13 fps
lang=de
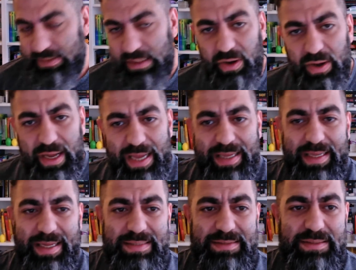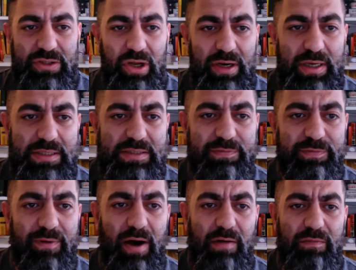auch ein ganz tolles
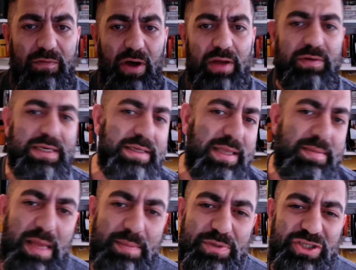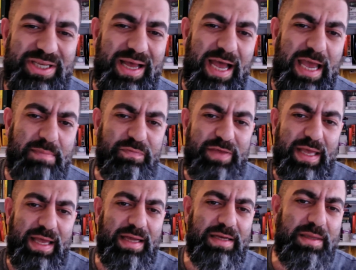Vorwort, in dem er beschreibt, wie
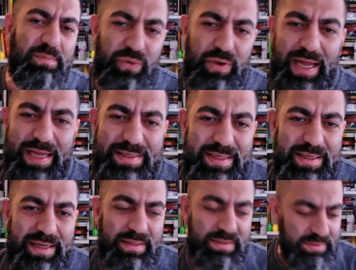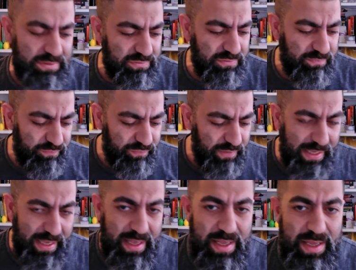er an dem Buch rangegangen ist und wie viel
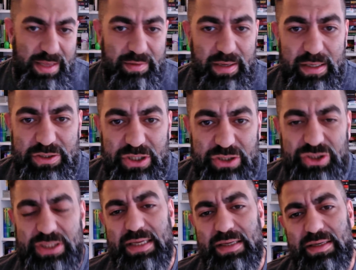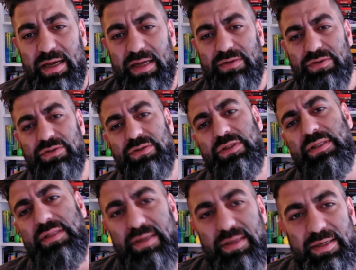er recherchiert hat. Und,
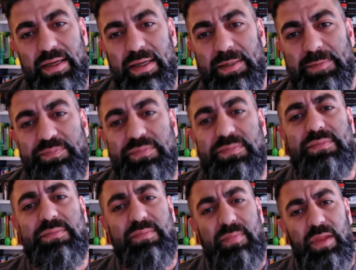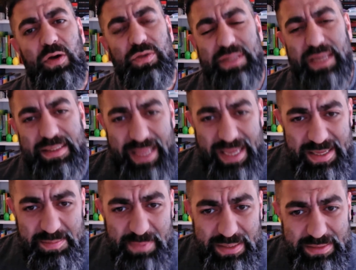äh, und da denkt
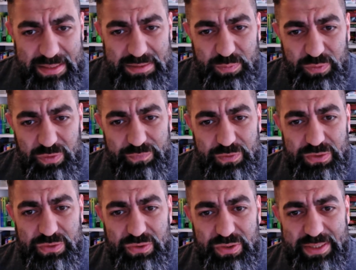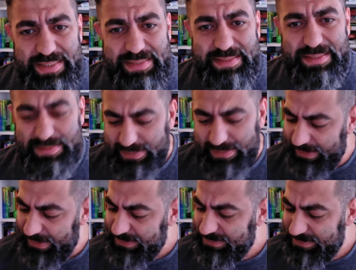man, das Buch wird so richtig
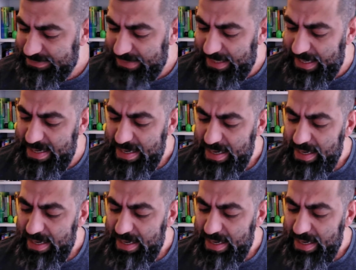klasse sein.